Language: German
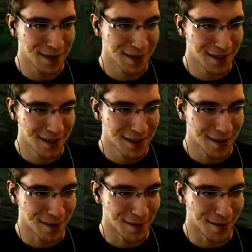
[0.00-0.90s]
Ja, die
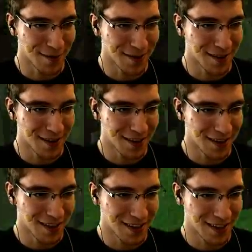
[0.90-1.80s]
hatte ich mir auch so gedacht. Die
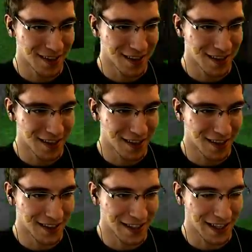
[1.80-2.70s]
letzte Zeit habe ich auch viel
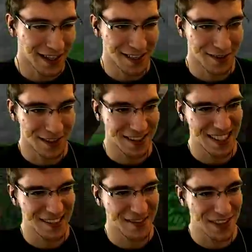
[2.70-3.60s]
alleine. Ja, ja, das,
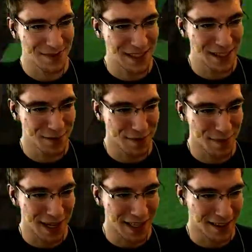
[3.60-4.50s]
das, das will ich so
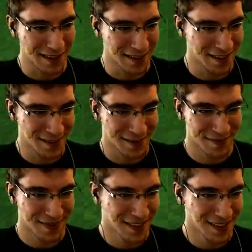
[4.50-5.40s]
vermeiden. Das ist so
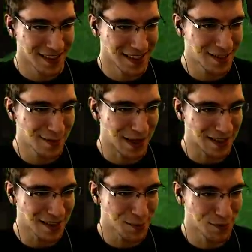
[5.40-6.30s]
nicht so
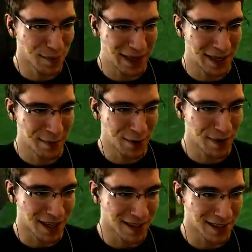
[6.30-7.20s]
ganz cool, wenn man immer nur die
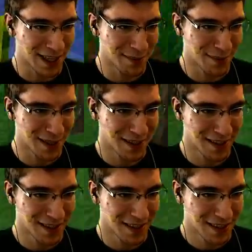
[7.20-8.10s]
Parts allein macht.
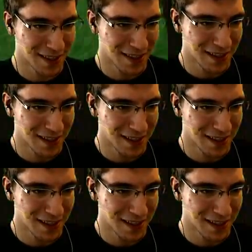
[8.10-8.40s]
Ja, genau.